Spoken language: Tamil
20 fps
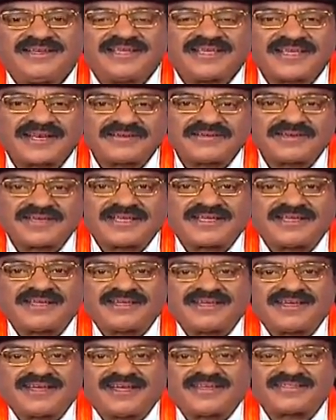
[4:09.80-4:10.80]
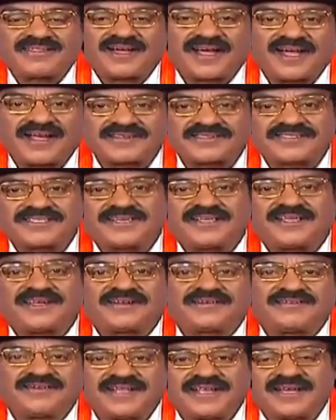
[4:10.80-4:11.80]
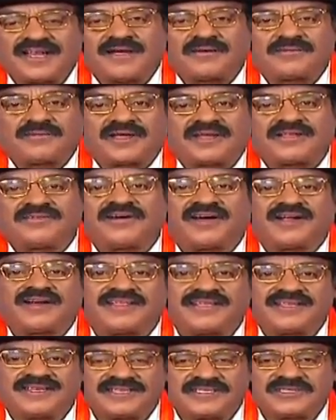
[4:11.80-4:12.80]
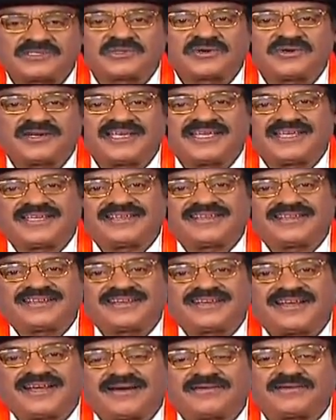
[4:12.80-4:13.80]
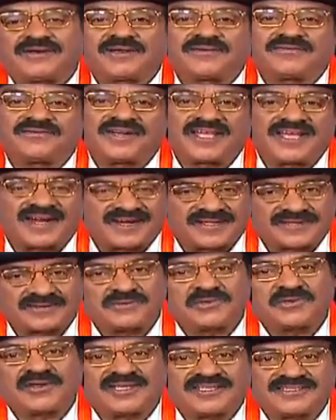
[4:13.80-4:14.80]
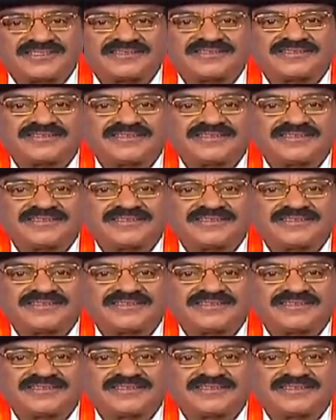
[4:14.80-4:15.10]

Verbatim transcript: எனவே அந்த ஆசிரியரை விட நாம் அறிவாடி என்று சொல்லி அவரிடம் விளையாடக்கூடாது